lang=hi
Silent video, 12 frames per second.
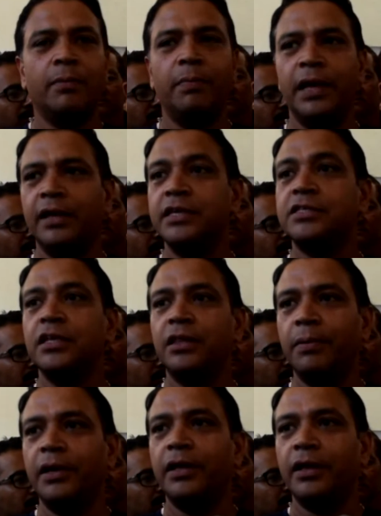एक भय की
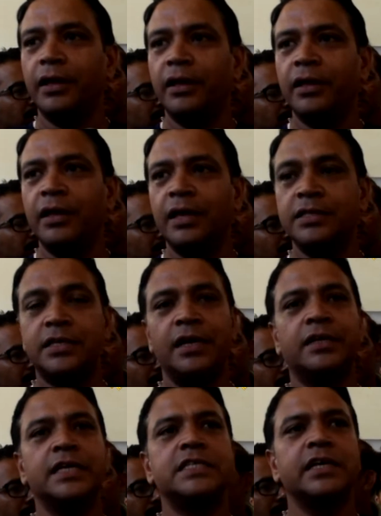स्थिति बन गई है कि ये
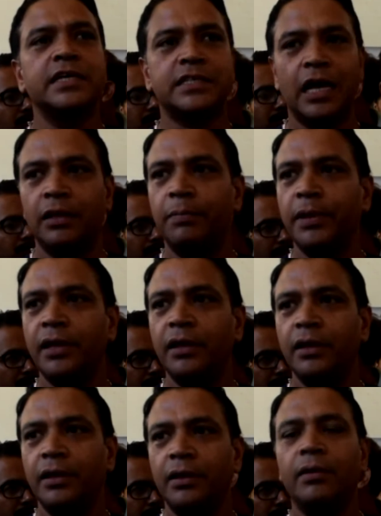इंसिडेंट किसी के साथ भी
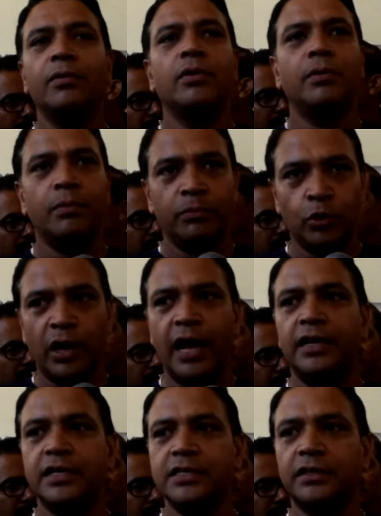
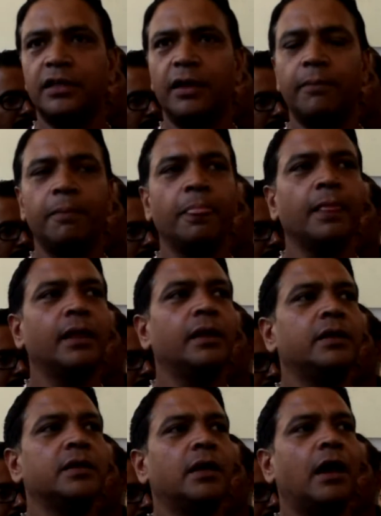दोहराया जा सकता है
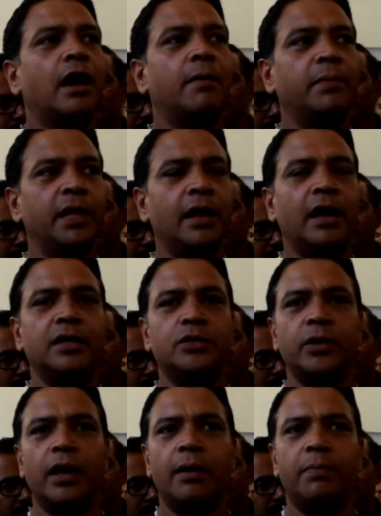हमने आज
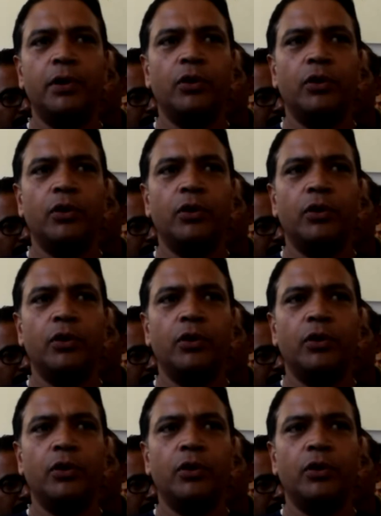जो यहाँ